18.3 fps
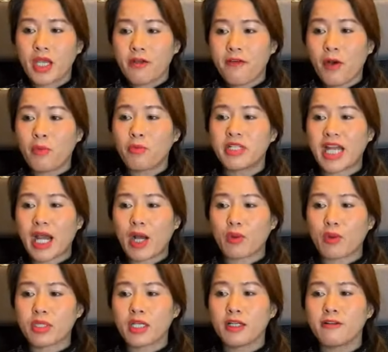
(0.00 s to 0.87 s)
phong
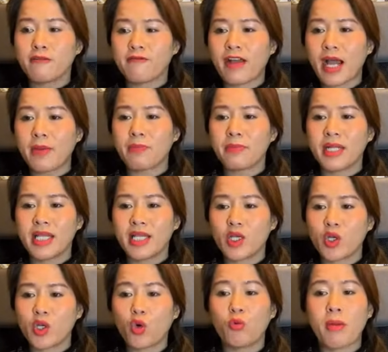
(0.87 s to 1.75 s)
trào tư pháp
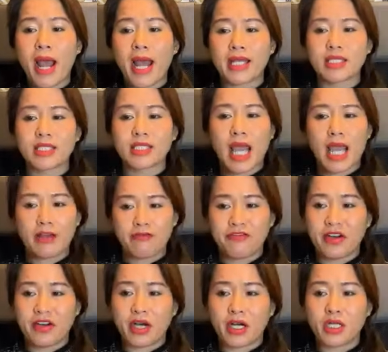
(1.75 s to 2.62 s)
liên khu ba tan
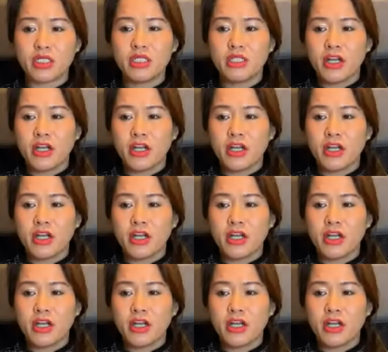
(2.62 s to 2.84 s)
vỡ